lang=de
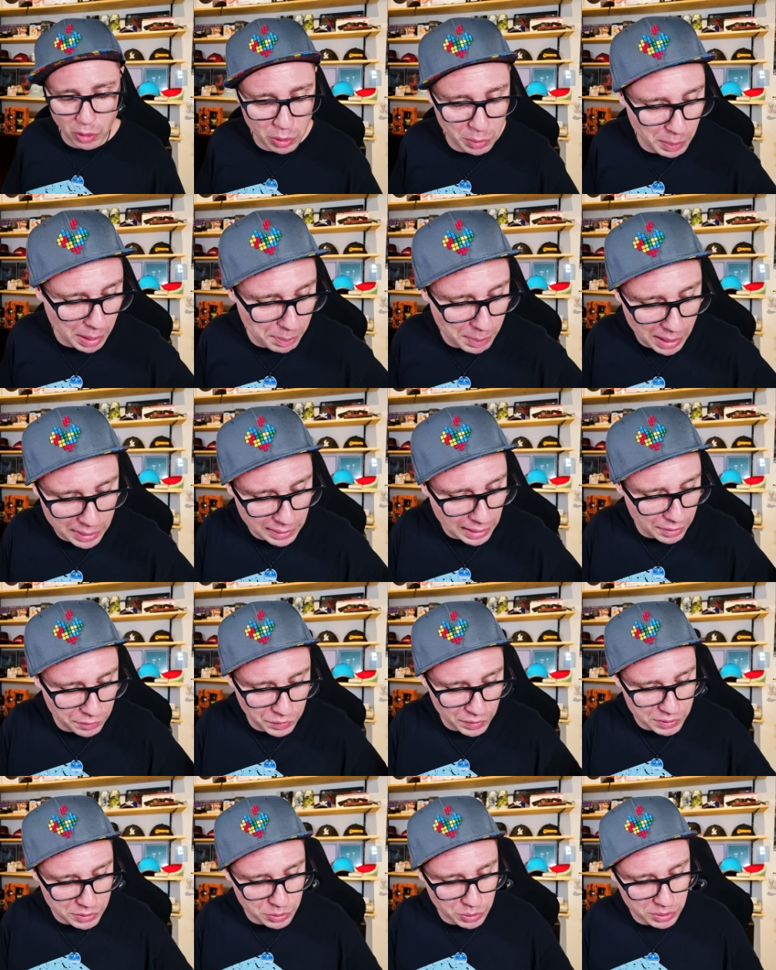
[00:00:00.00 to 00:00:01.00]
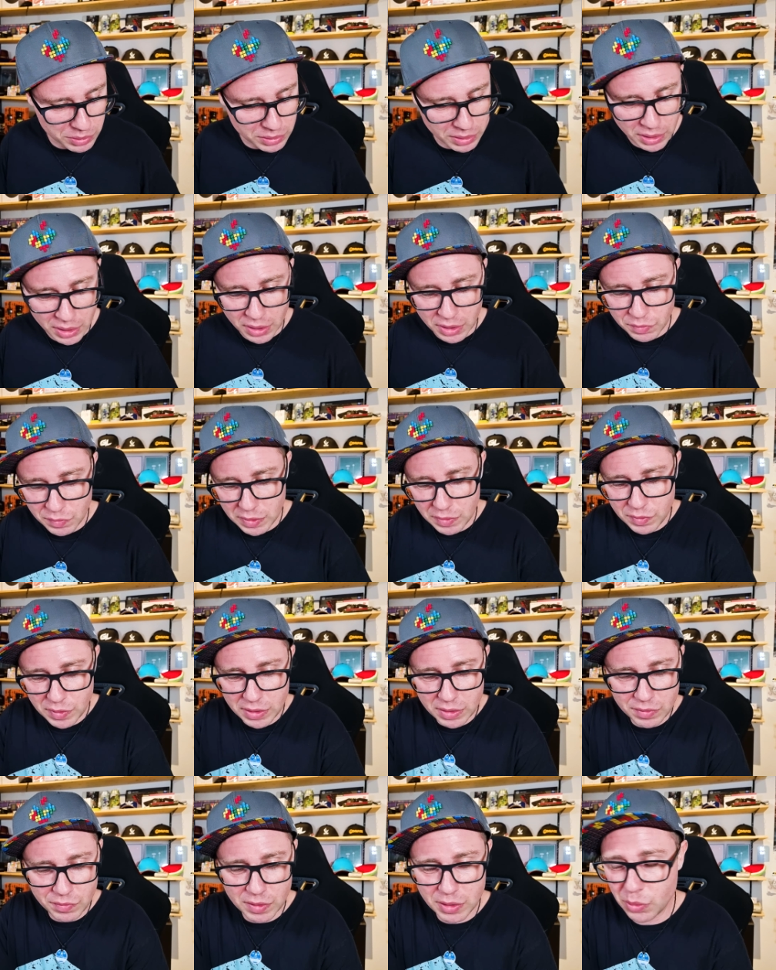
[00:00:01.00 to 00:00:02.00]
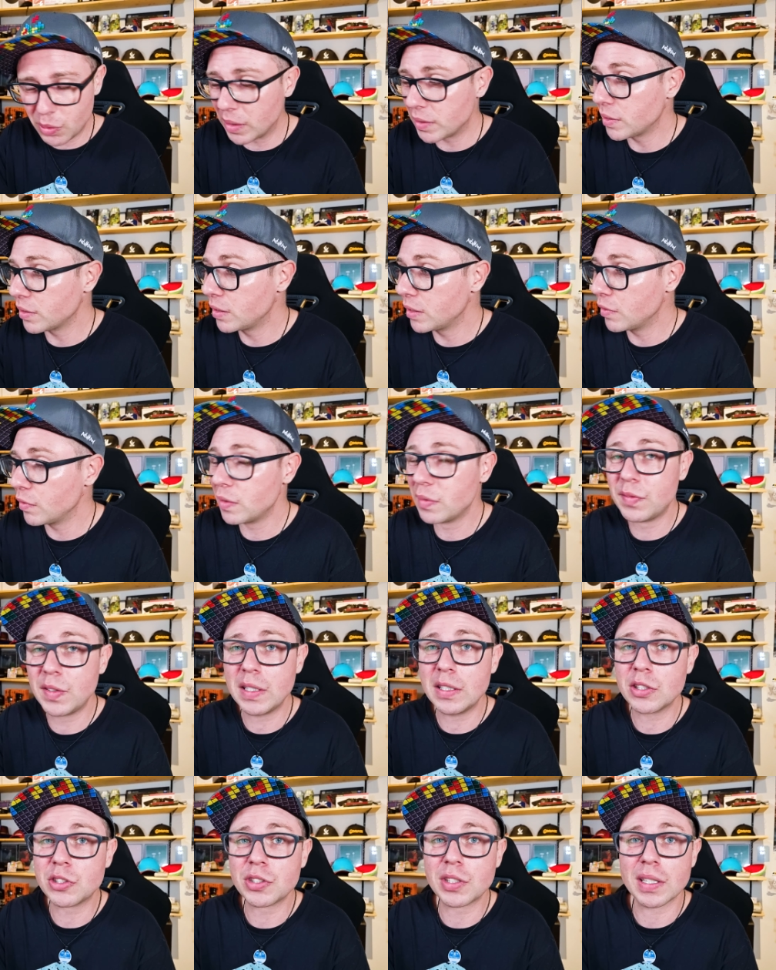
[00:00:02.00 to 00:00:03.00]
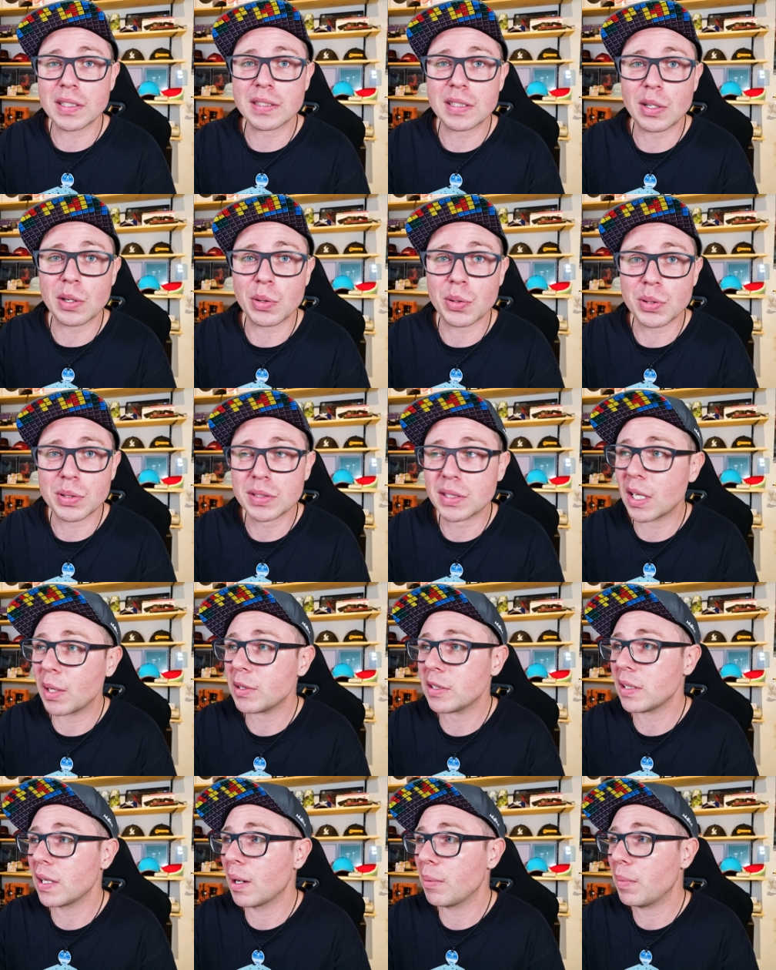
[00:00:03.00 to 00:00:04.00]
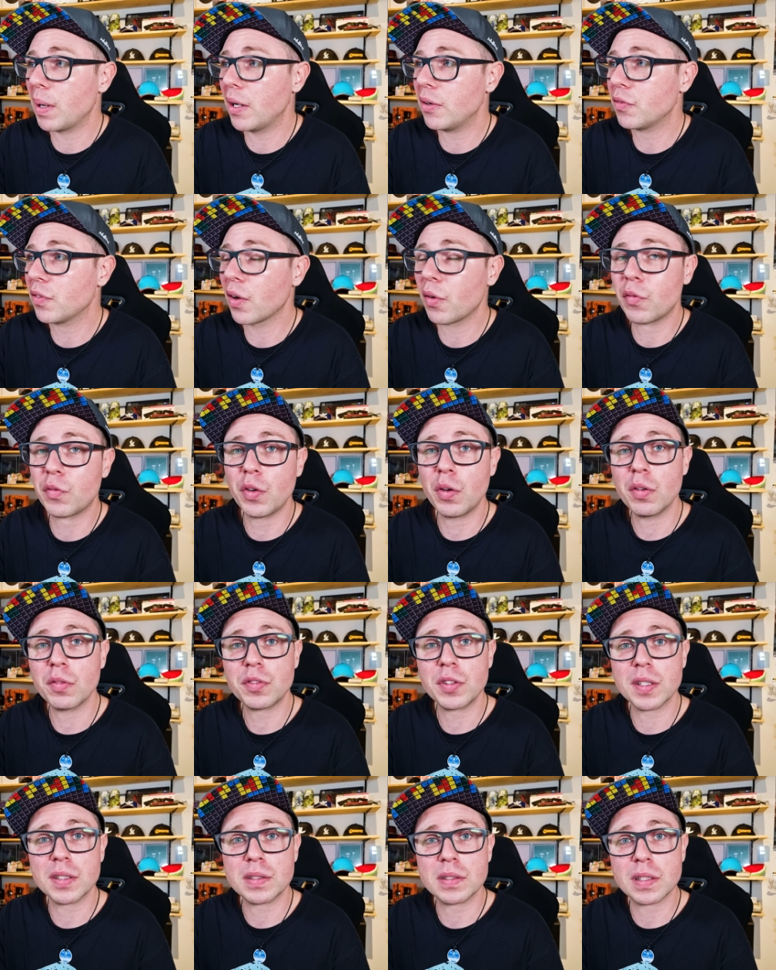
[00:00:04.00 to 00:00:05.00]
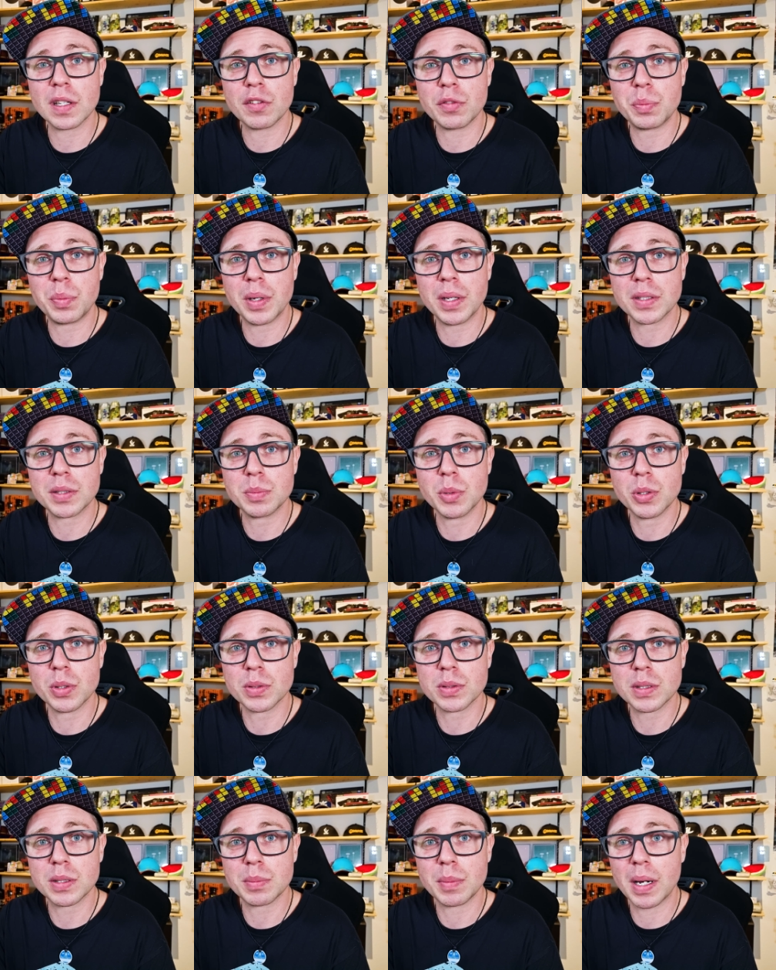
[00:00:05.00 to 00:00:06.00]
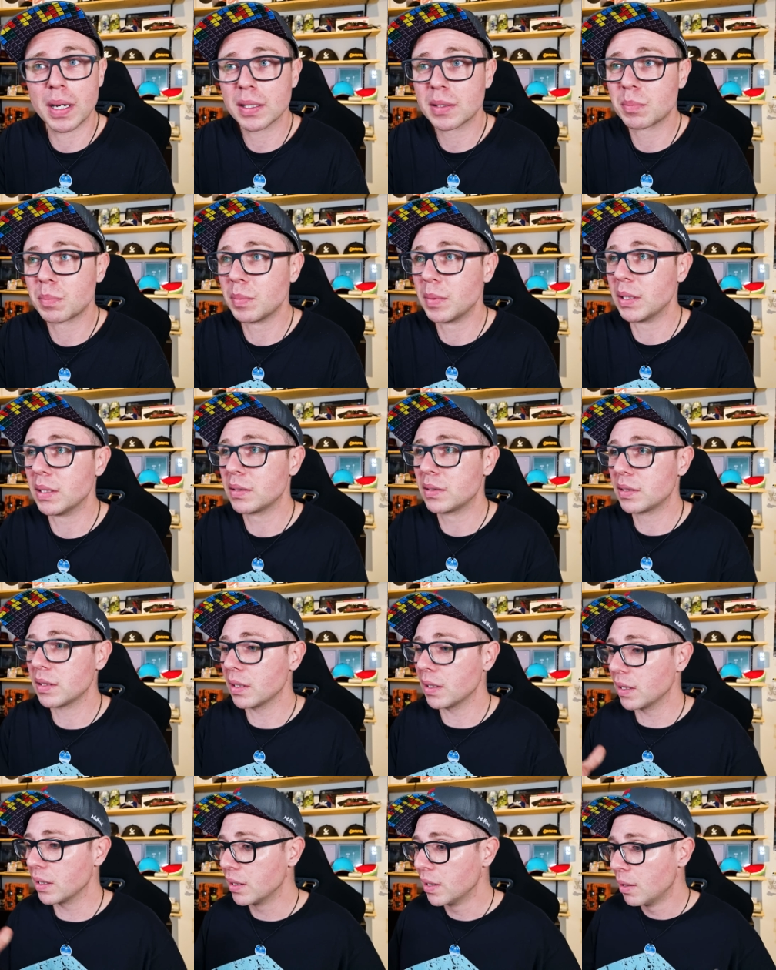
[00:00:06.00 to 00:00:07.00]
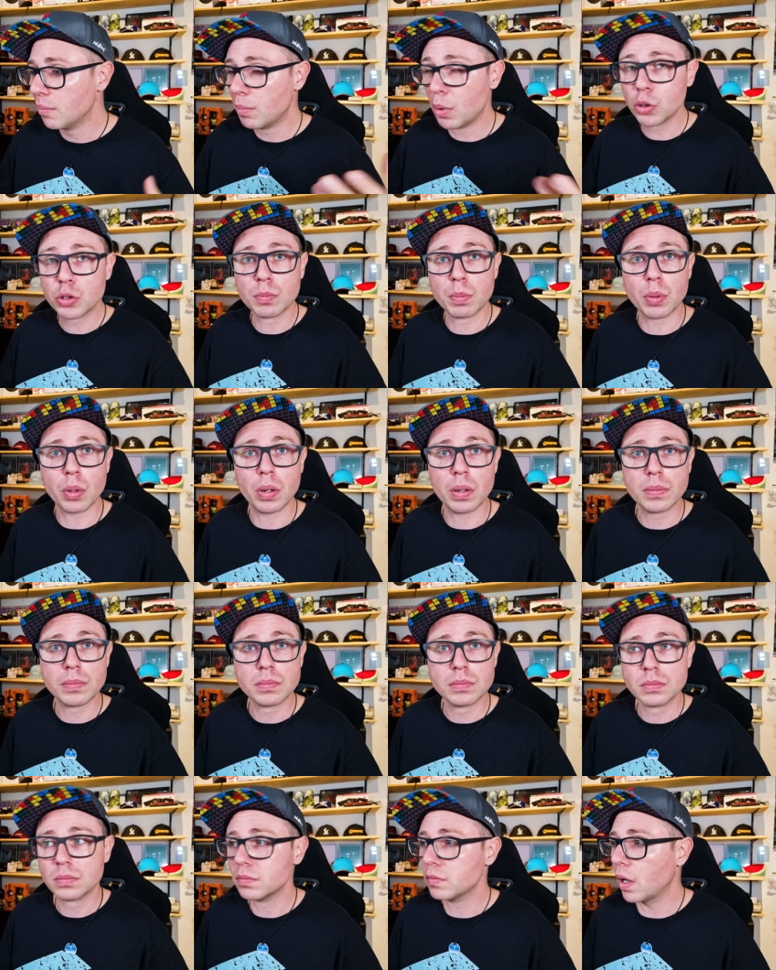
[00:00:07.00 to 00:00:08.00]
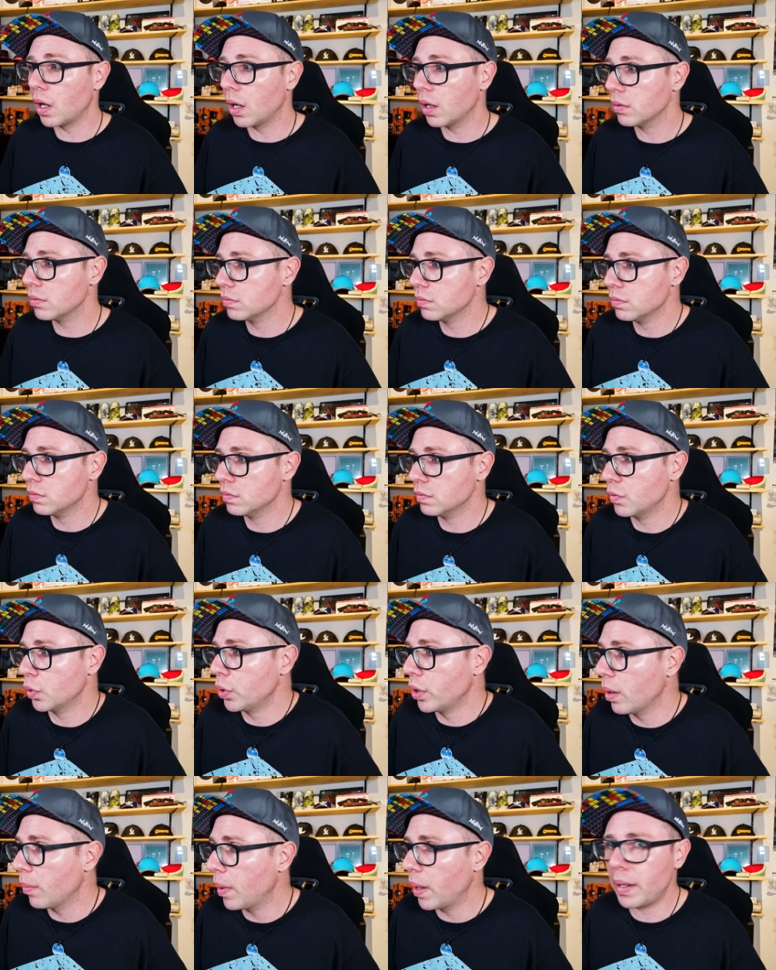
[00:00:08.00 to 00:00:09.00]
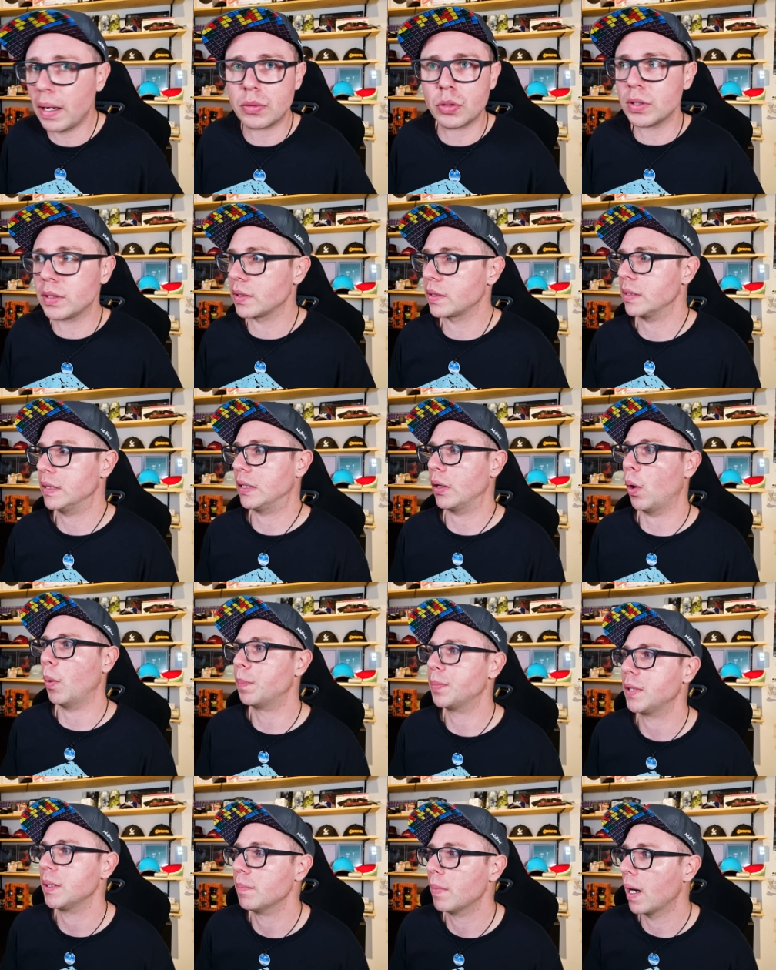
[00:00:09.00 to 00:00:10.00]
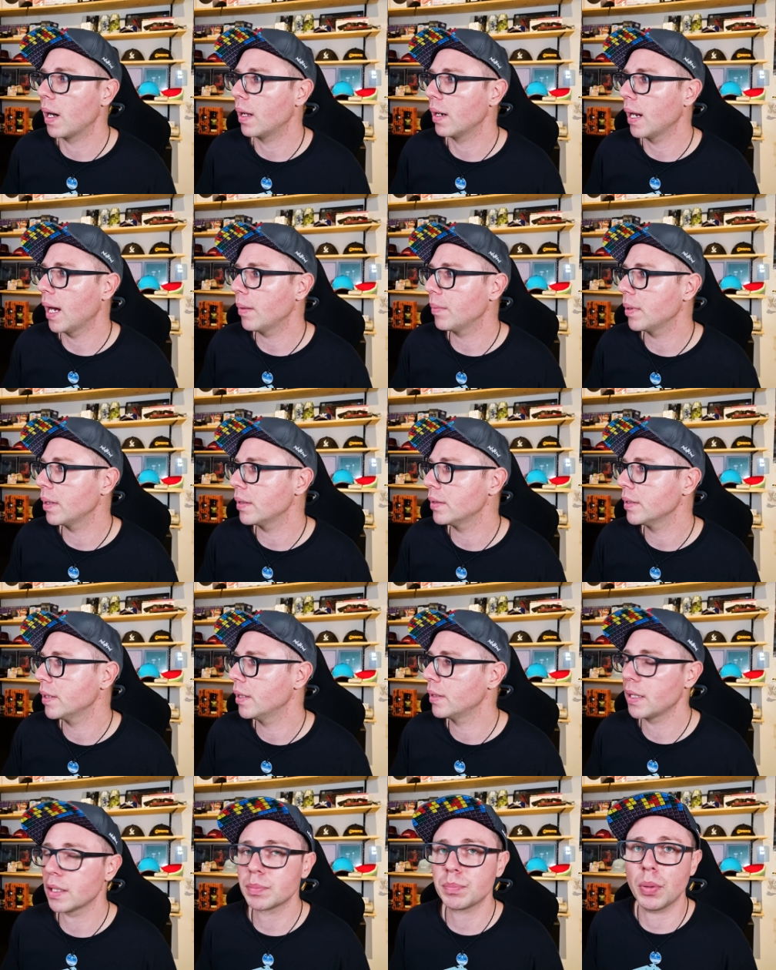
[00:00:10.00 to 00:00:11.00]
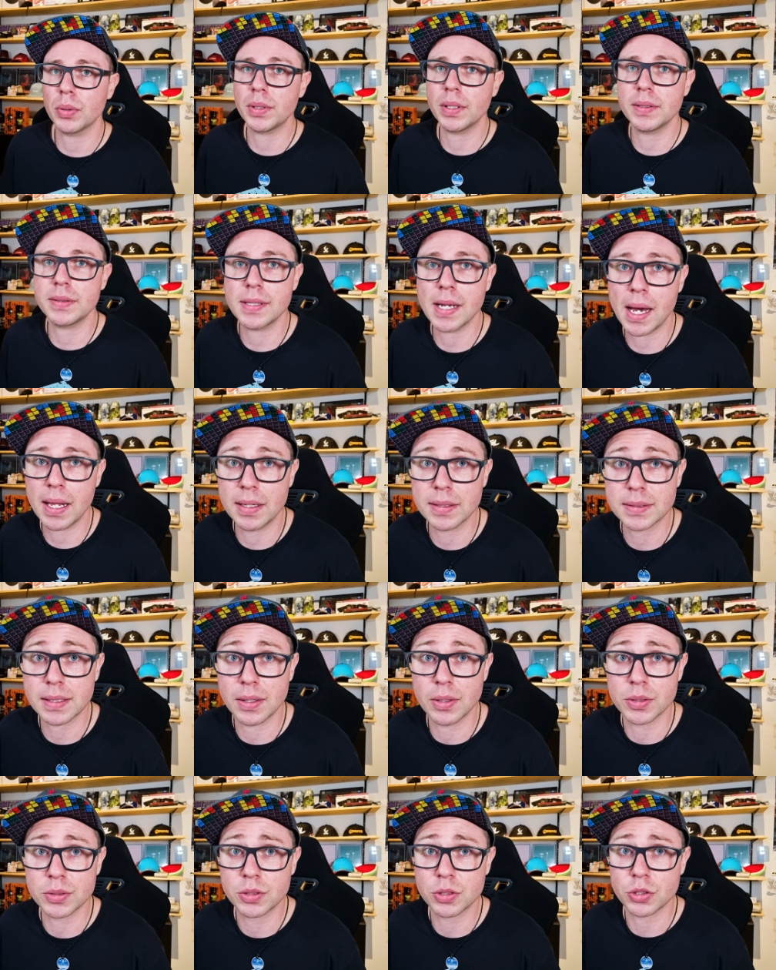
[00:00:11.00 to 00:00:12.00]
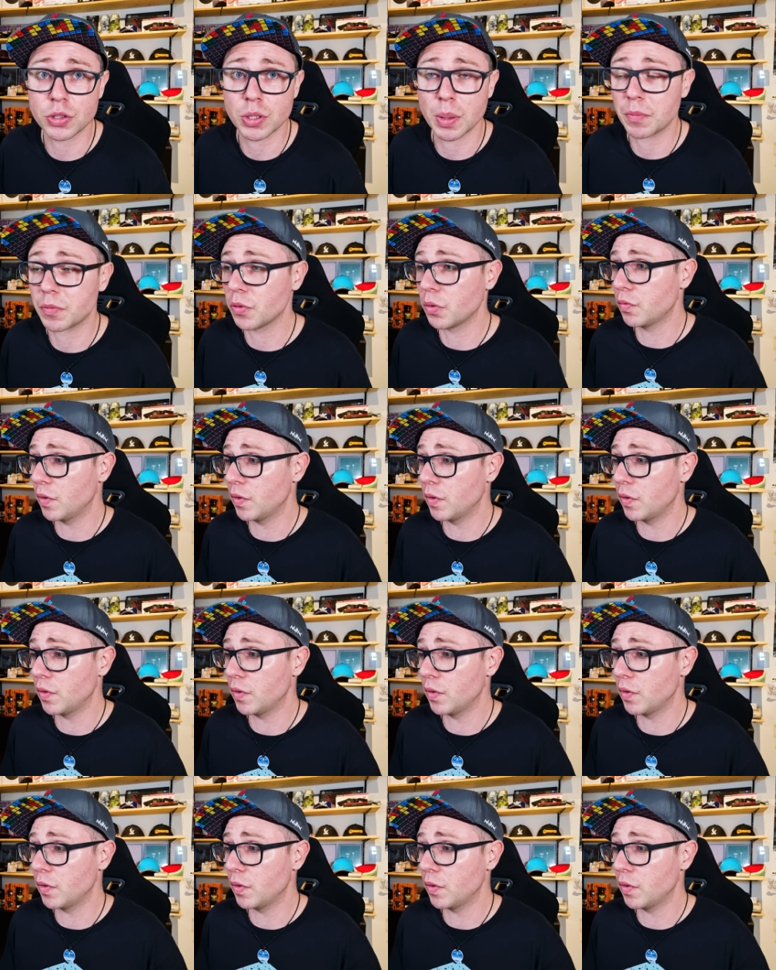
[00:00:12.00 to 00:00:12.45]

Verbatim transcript: Oder man macht einfach so ein, wie, wie, wie Resident Evil Village das gelöst hat. Die haben einfach einen 45 FPS-Modus gemacht mit äh, Motion Blur. War wunderbar. Natürlich ist es nicht optimal, aber das Potenzial ist ausgeschöpft.